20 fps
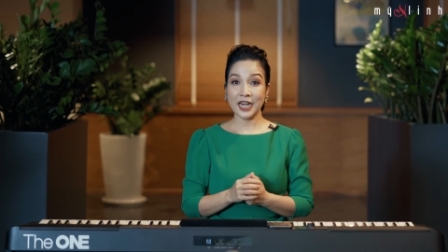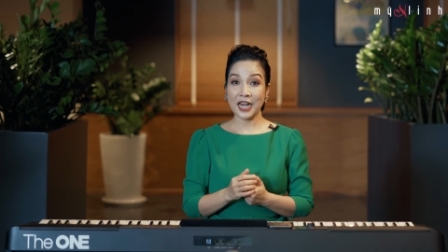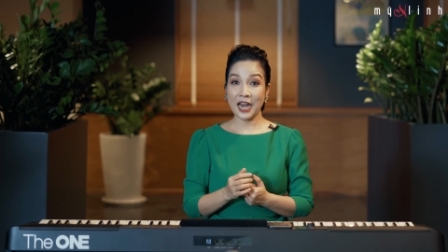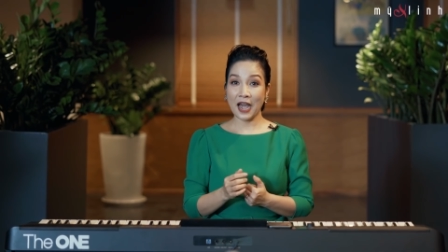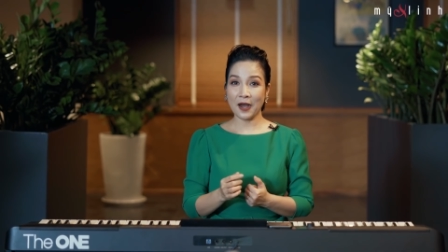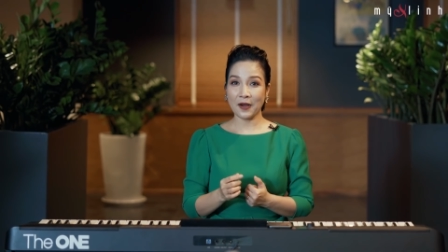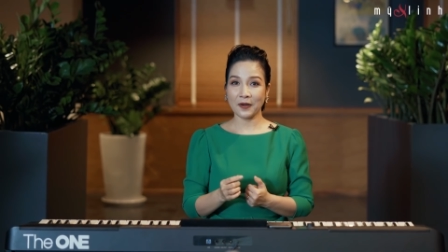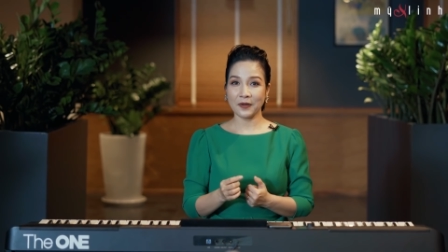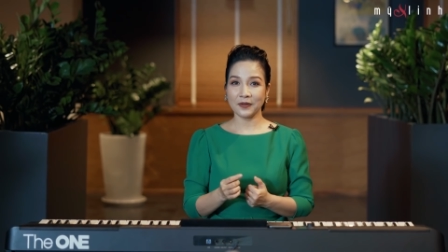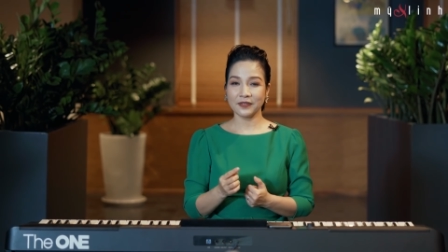
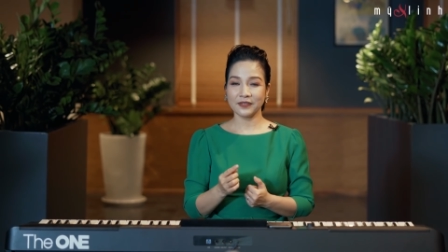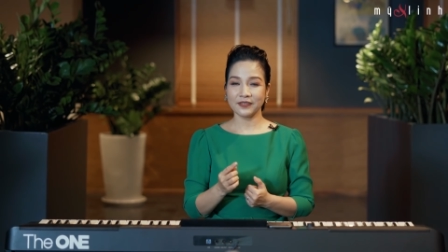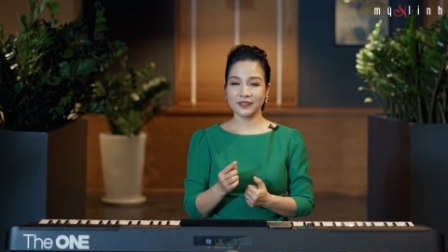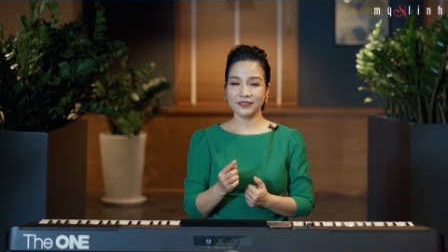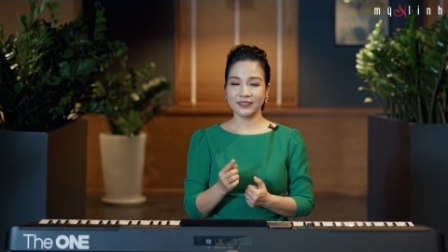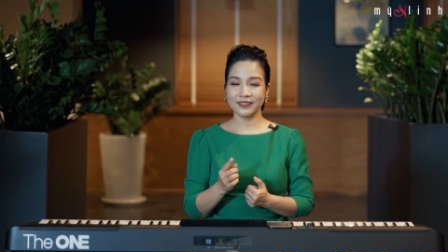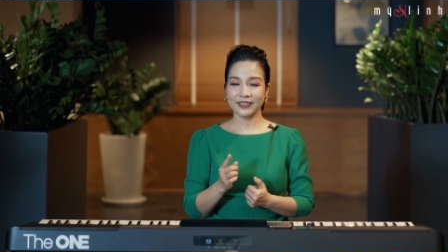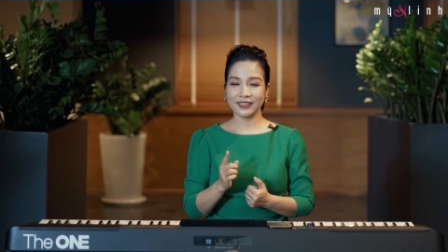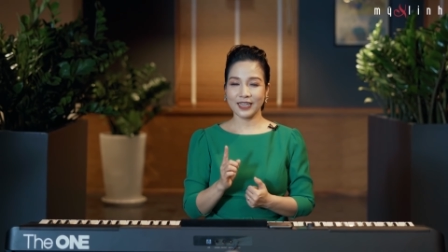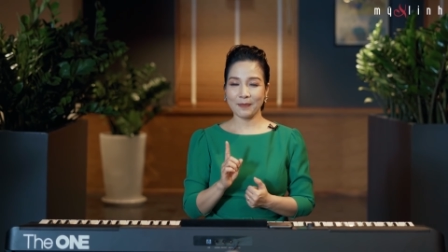nào
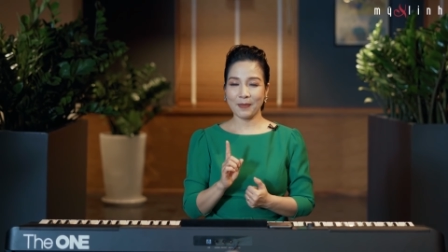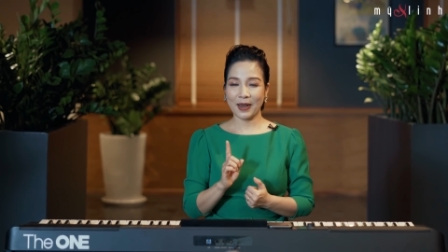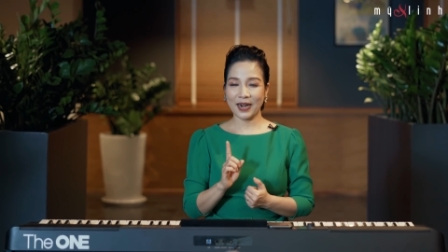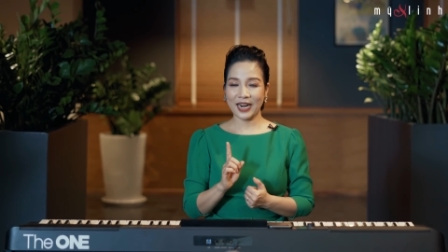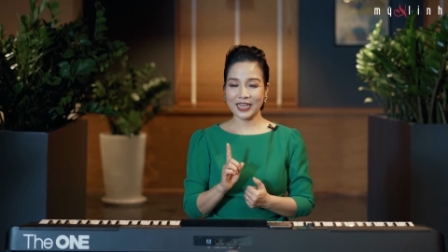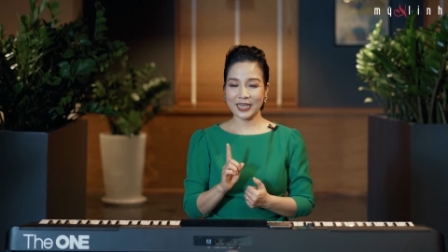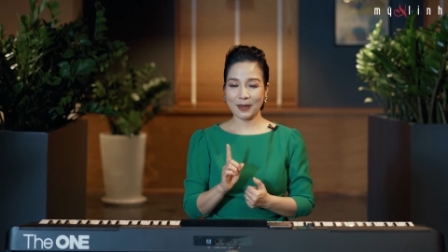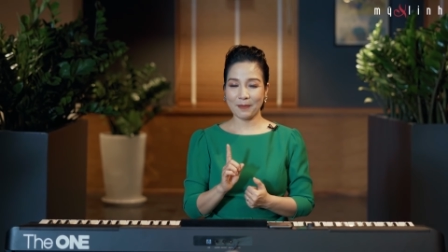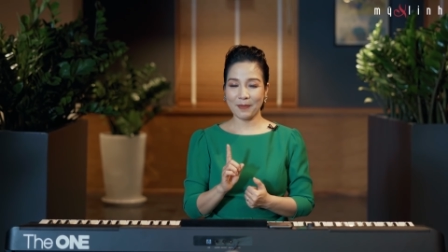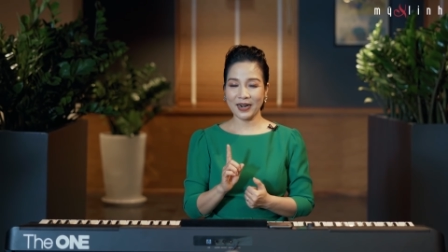các
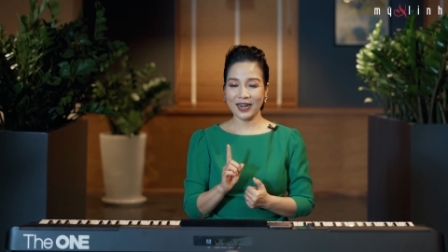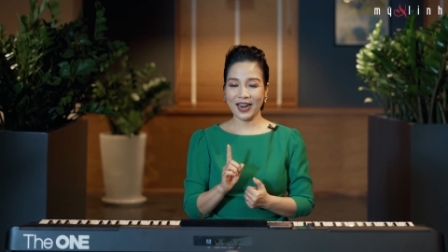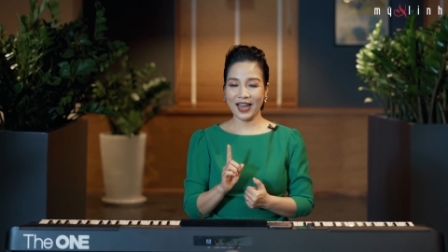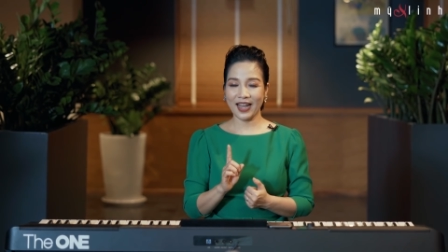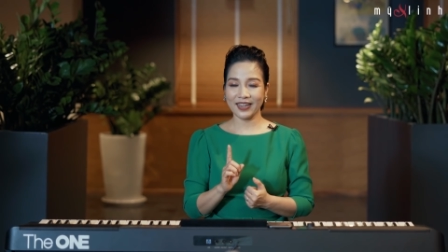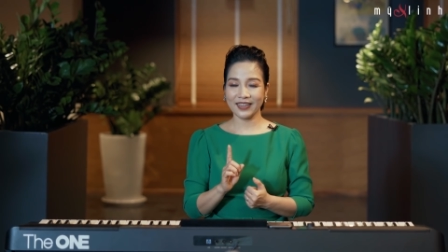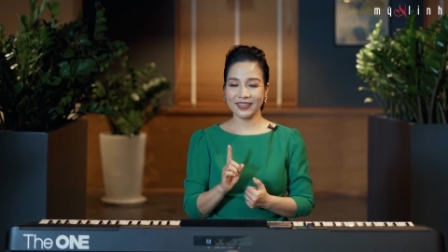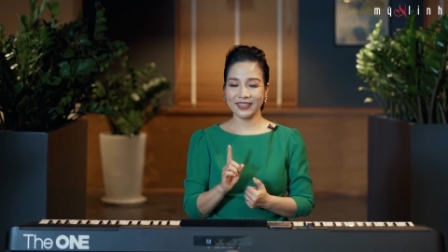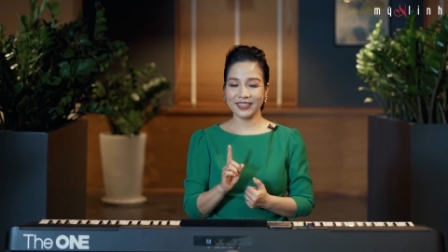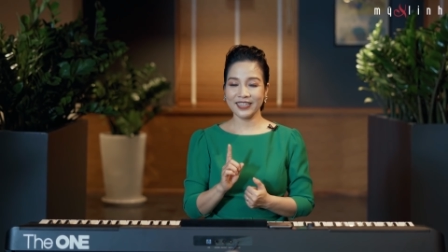bạn hãy nhắm mắt
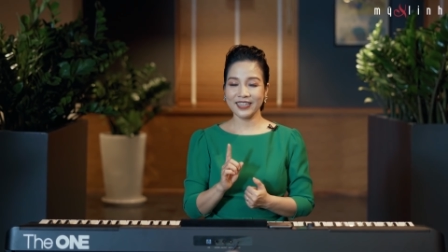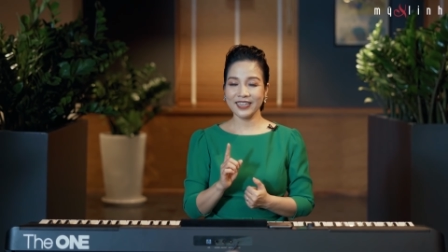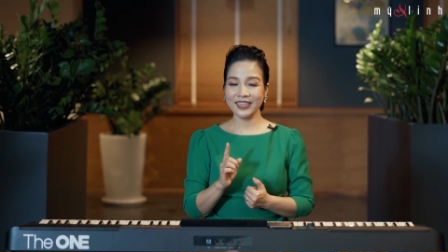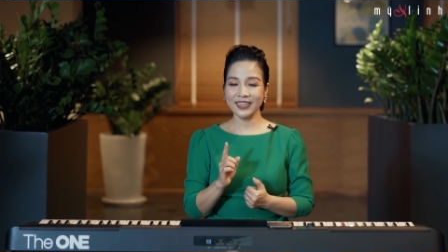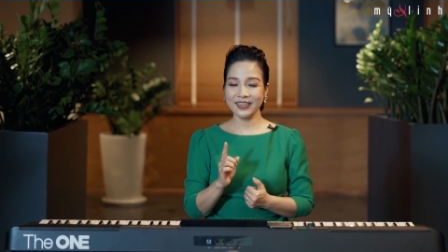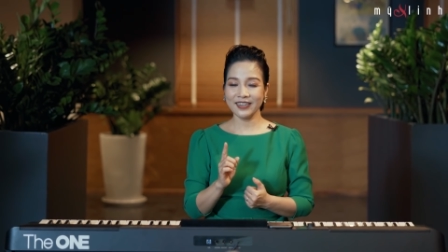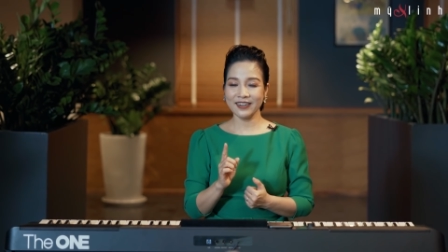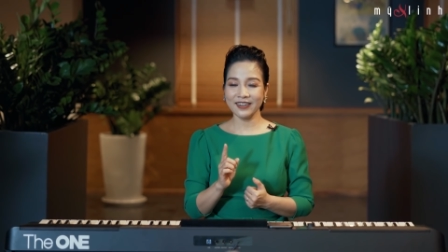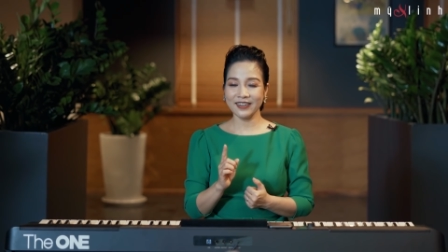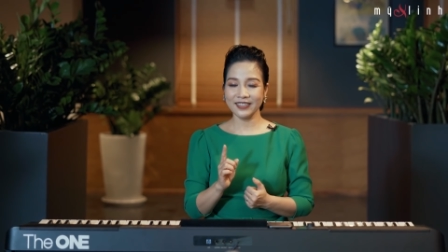lại
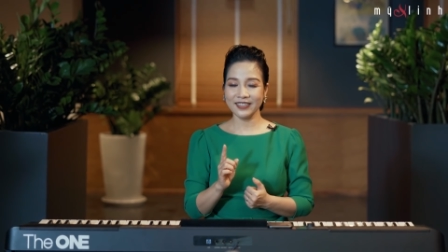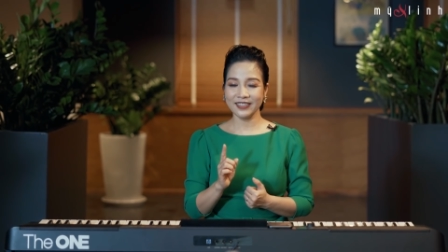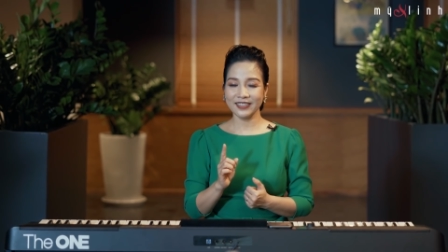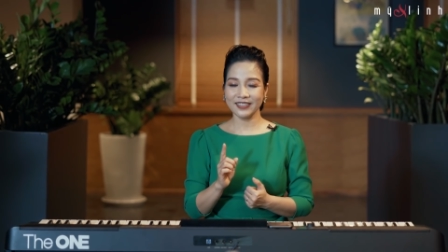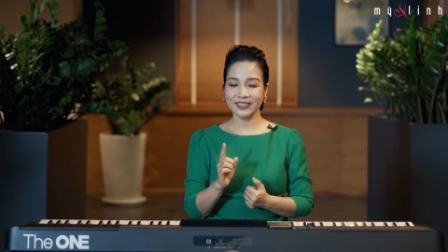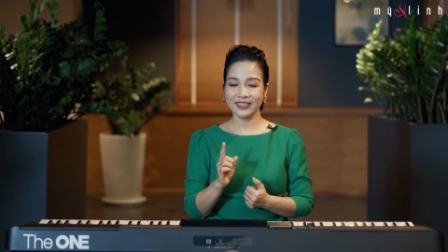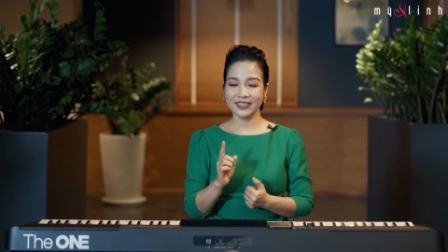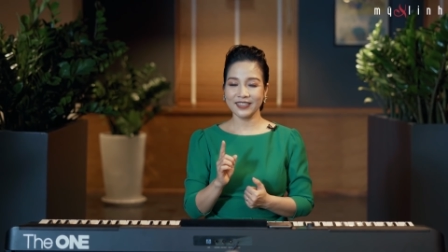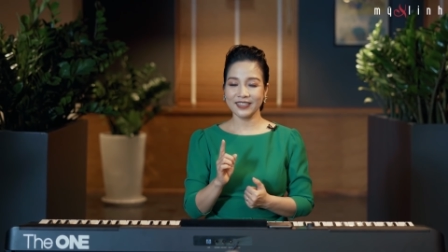hít hơi